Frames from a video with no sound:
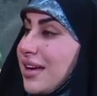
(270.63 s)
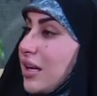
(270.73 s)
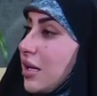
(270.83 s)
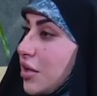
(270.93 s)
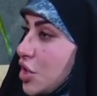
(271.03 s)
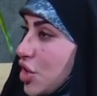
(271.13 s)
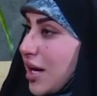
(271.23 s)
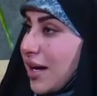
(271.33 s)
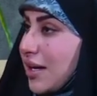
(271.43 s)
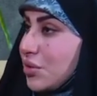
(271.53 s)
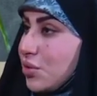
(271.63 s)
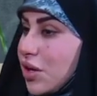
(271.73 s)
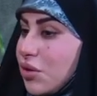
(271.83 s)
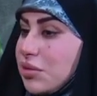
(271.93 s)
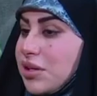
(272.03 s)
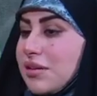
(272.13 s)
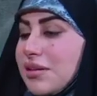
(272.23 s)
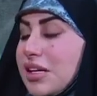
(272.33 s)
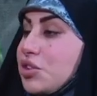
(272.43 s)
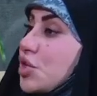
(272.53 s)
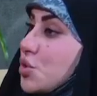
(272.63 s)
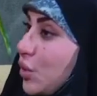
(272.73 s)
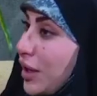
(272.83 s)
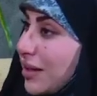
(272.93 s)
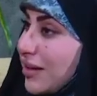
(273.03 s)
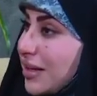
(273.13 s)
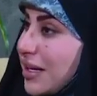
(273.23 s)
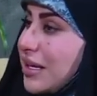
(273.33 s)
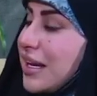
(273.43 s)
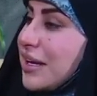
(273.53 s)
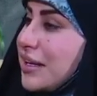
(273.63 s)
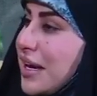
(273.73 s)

النجاحات ورغم التسويق أحسنت.